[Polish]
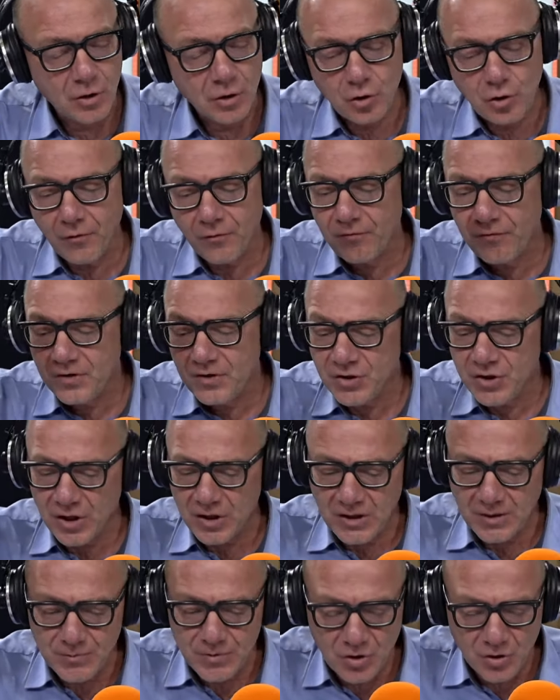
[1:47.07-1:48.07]
to wy się
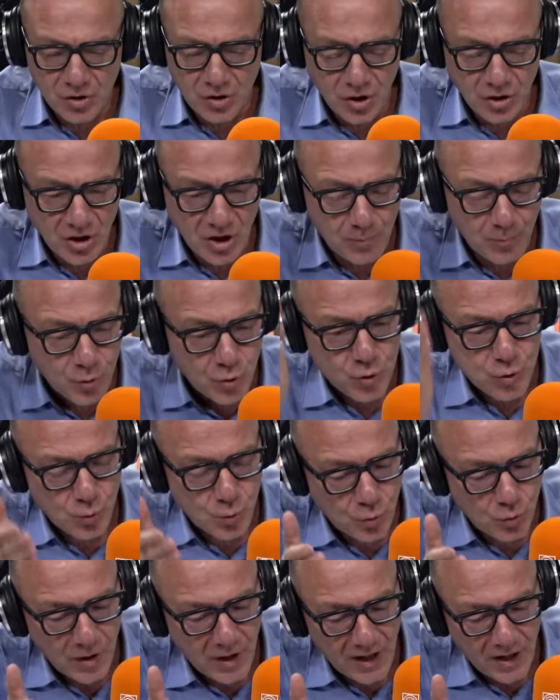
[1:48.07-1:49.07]
nim codziennie
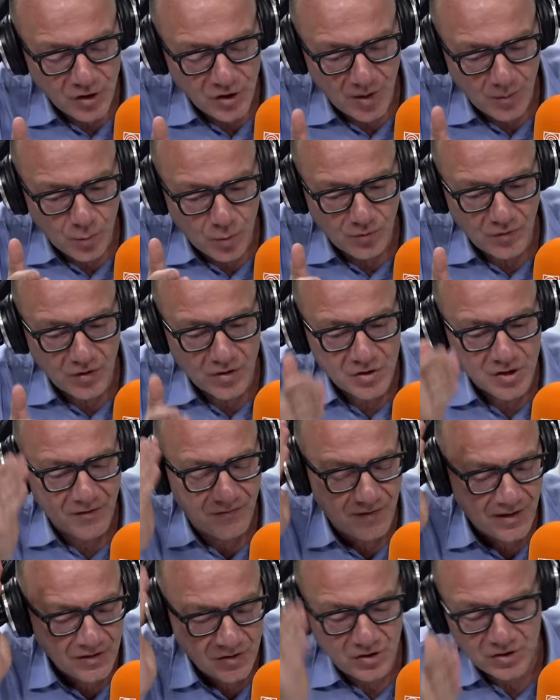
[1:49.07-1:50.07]
posługujecie, mówiąc, że
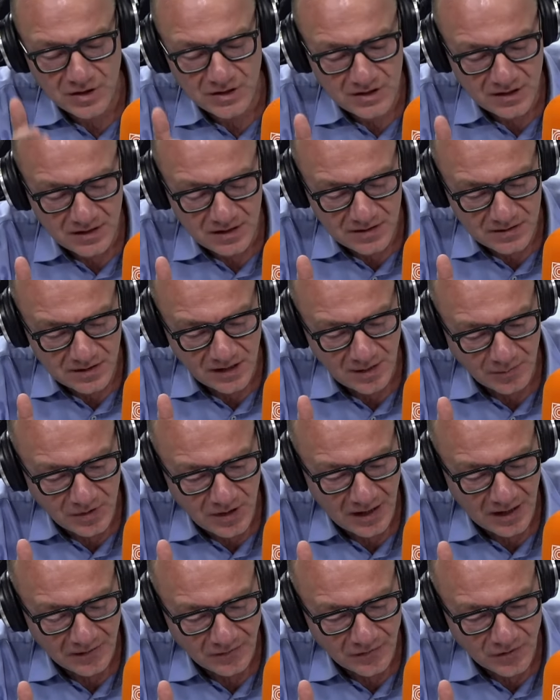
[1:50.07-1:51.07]
walczycie z językiem
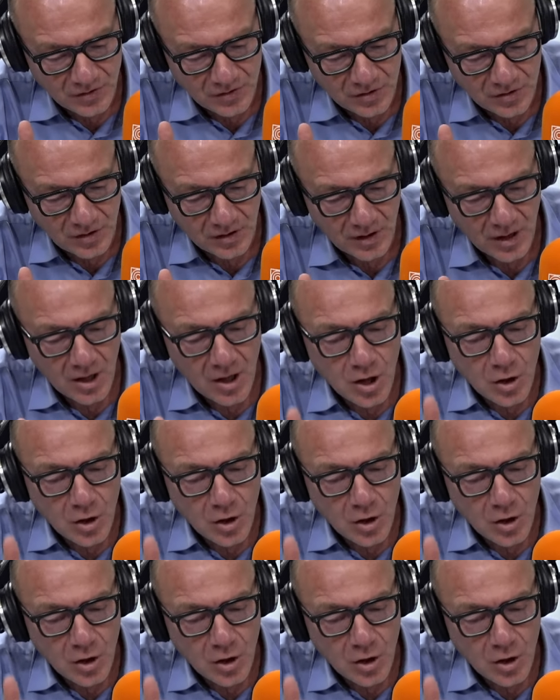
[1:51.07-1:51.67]
nienawiści,